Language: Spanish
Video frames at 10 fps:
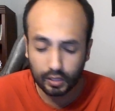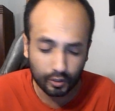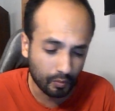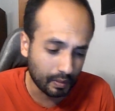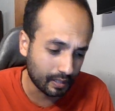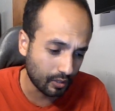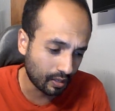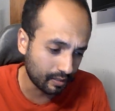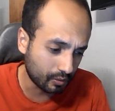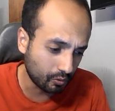eh, convirtiendo en
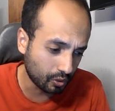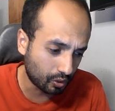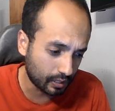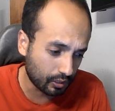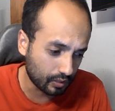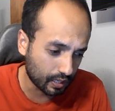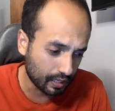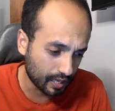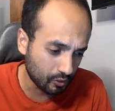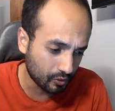el segundo gol de los
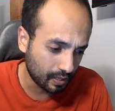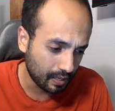nigerianos,